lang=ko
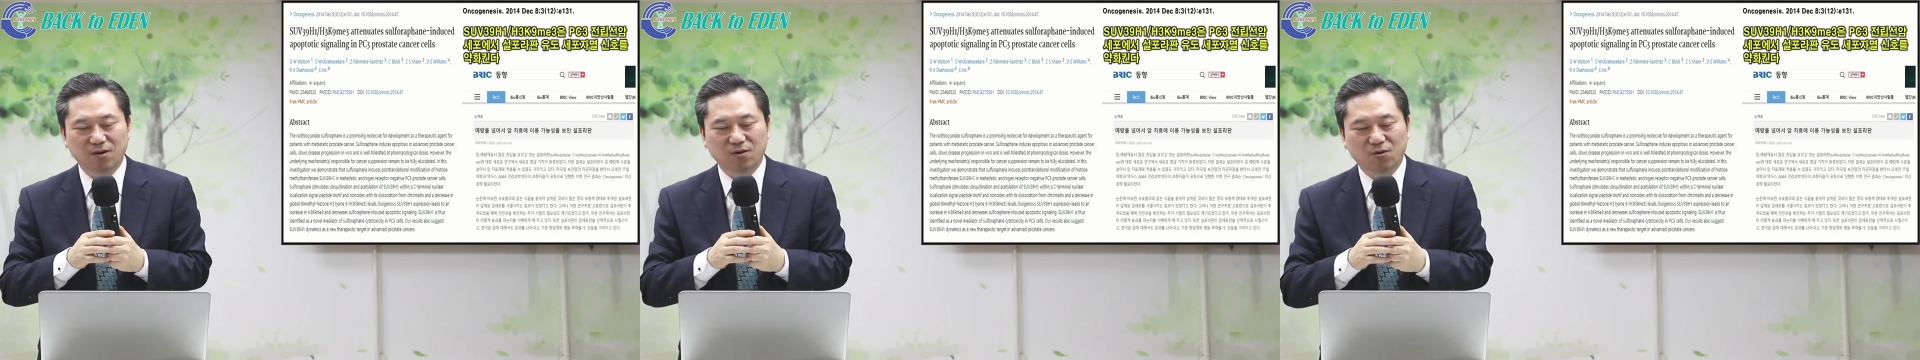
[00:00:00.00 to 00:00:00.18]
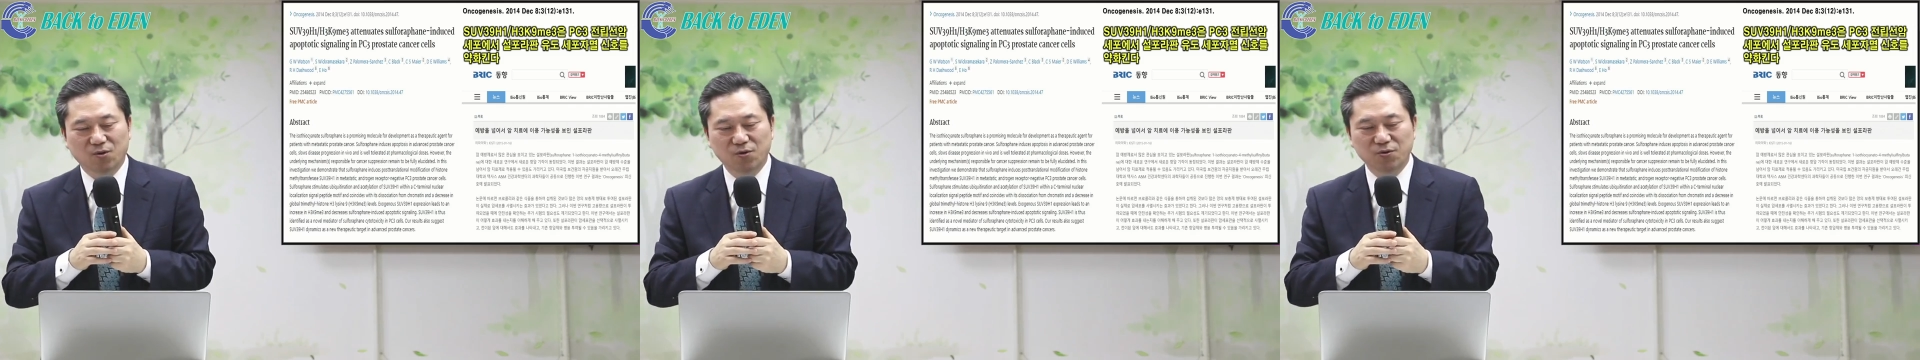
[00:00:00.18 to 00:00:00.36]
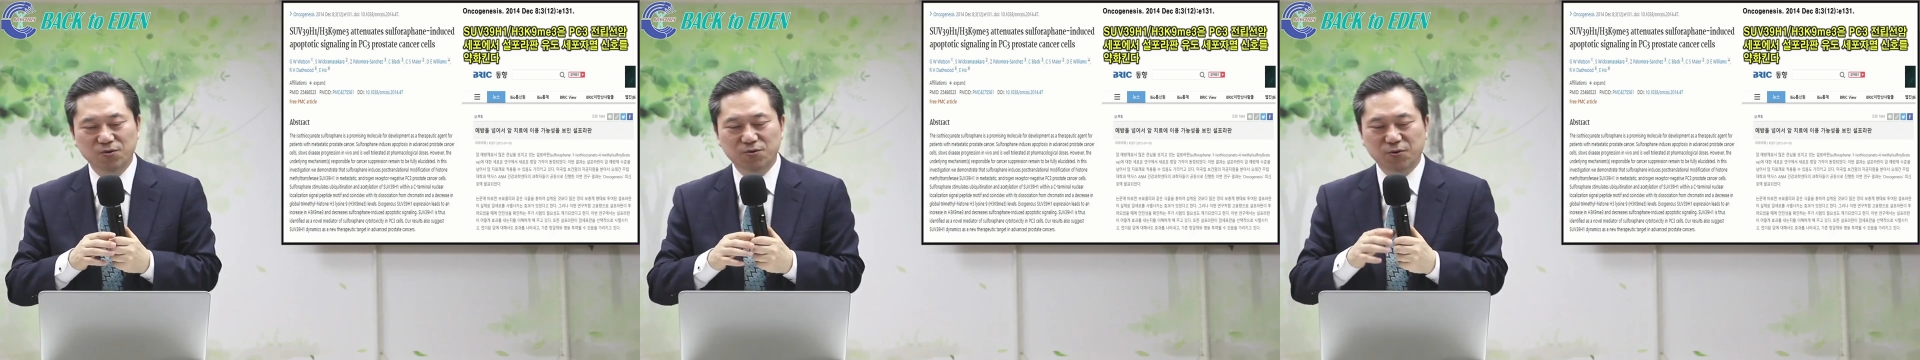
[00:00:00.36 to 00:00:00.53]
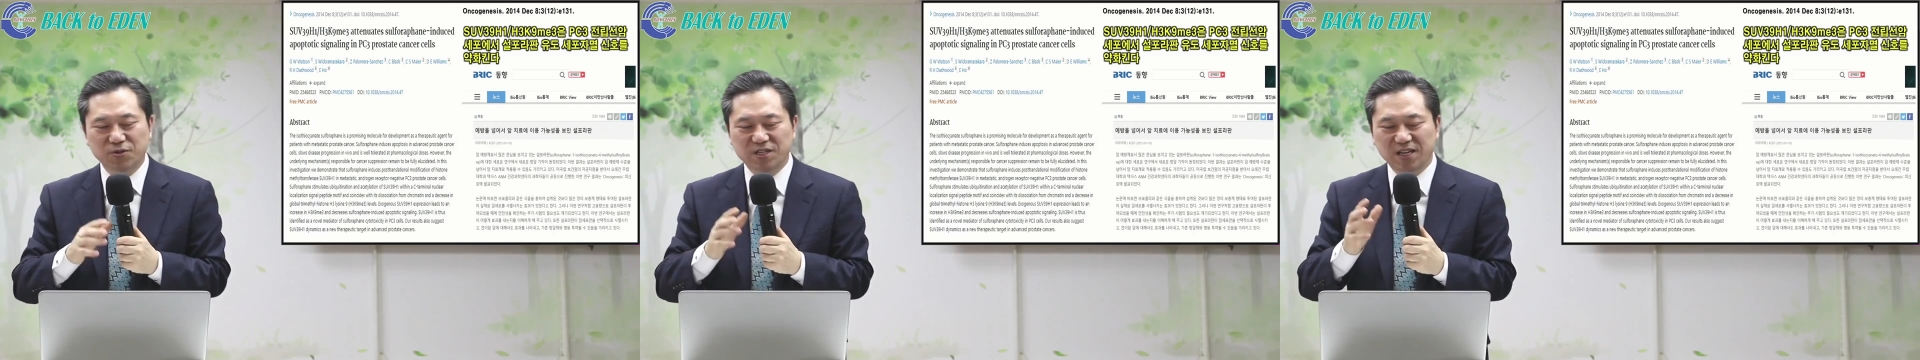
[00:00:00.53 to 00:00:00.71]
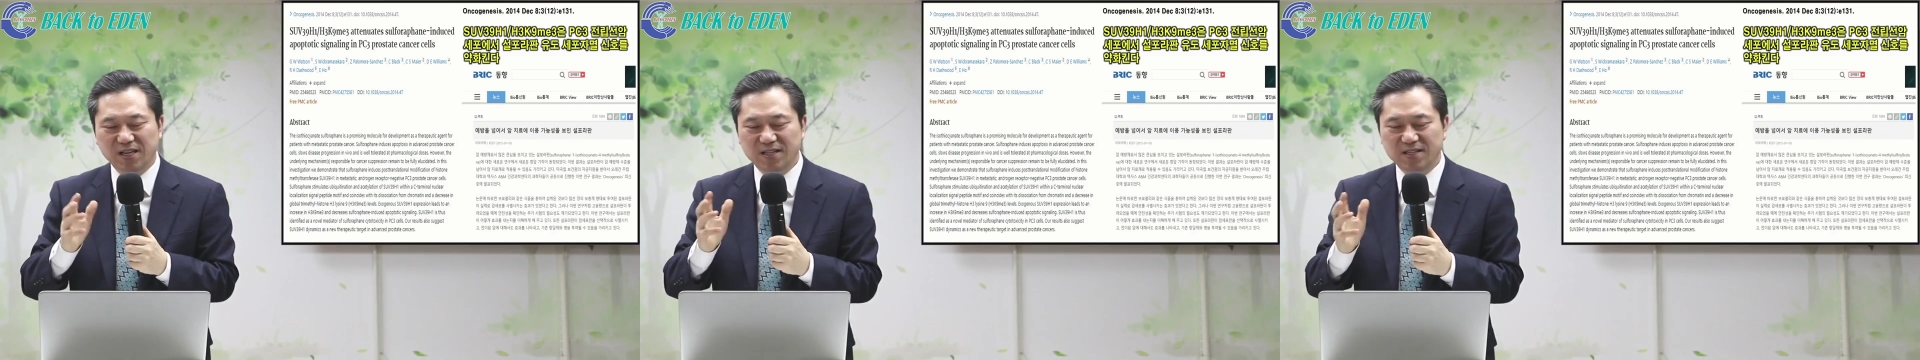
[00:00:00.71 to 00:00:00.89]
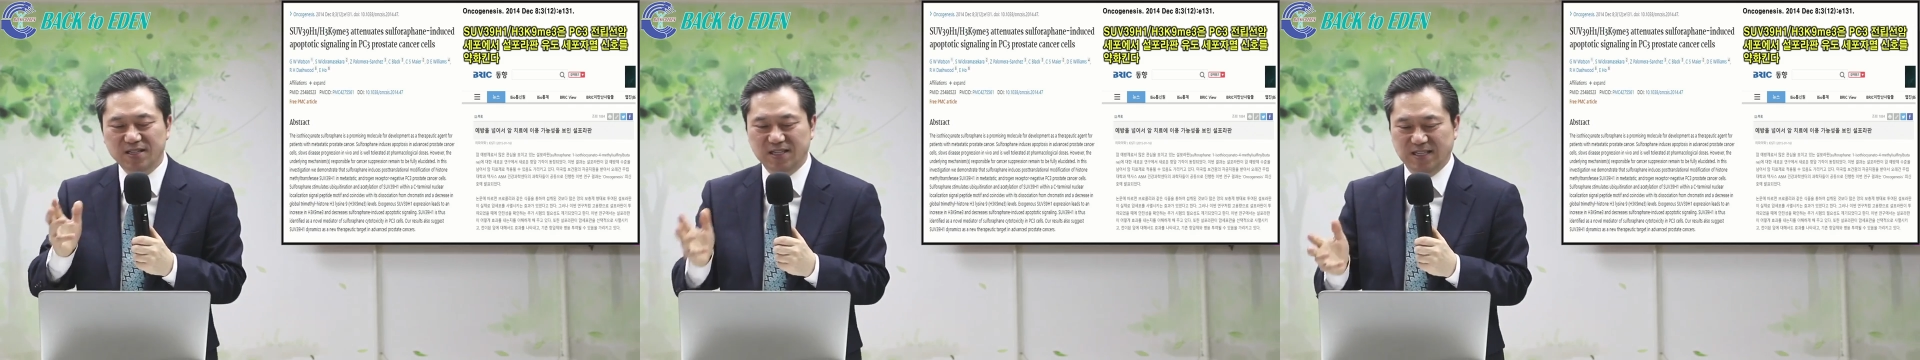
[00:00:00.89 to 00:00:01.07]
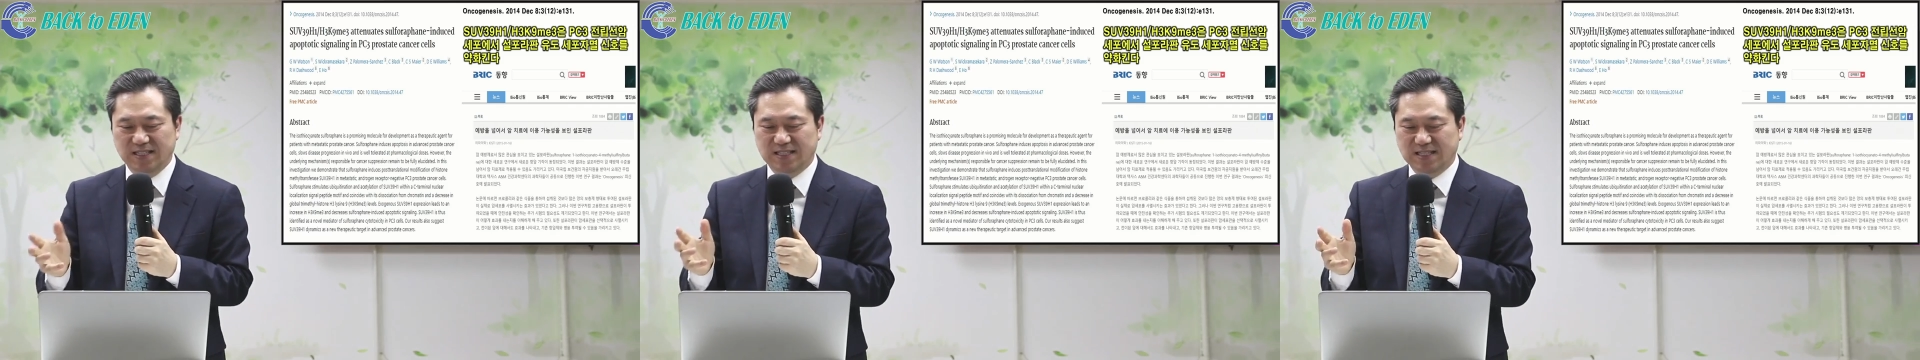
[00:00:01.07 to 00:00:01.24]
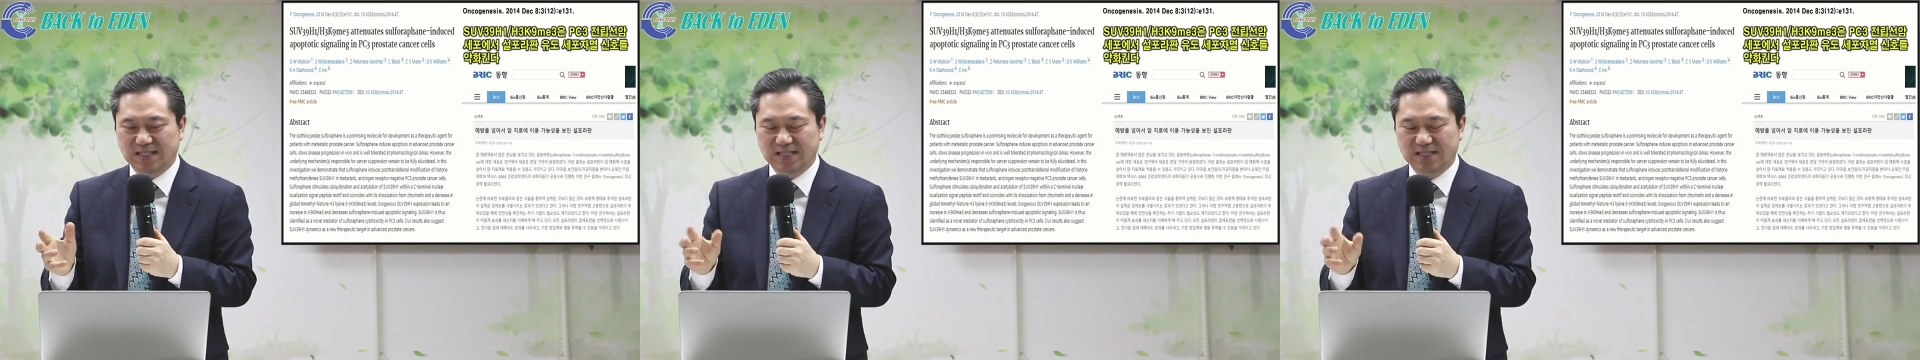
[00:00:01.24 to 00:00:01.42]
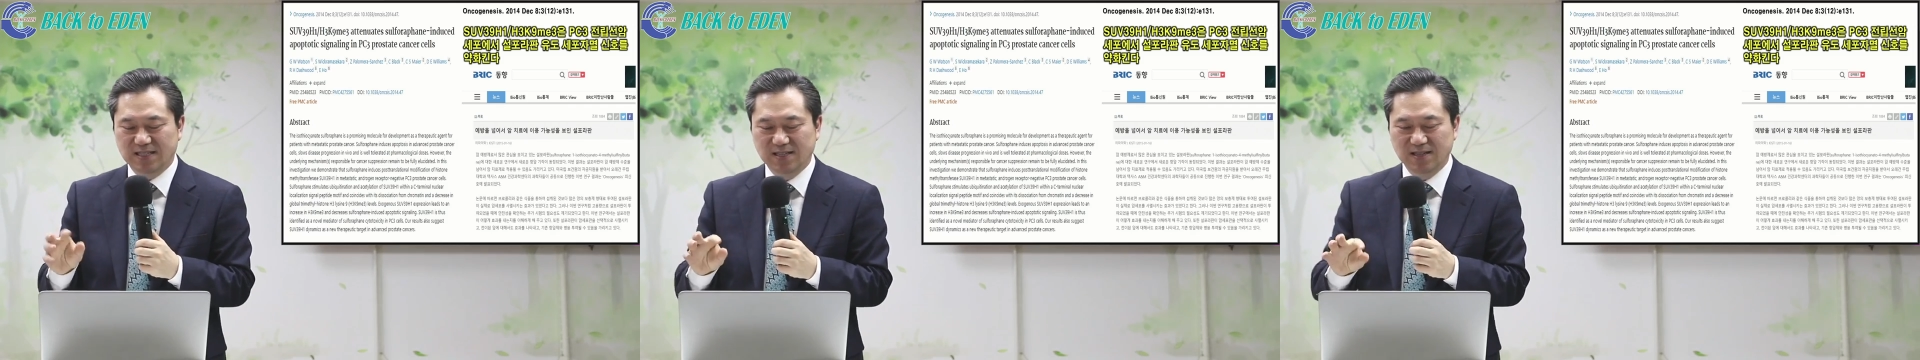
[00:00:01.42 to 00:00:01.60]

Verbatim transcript: 온코제니시스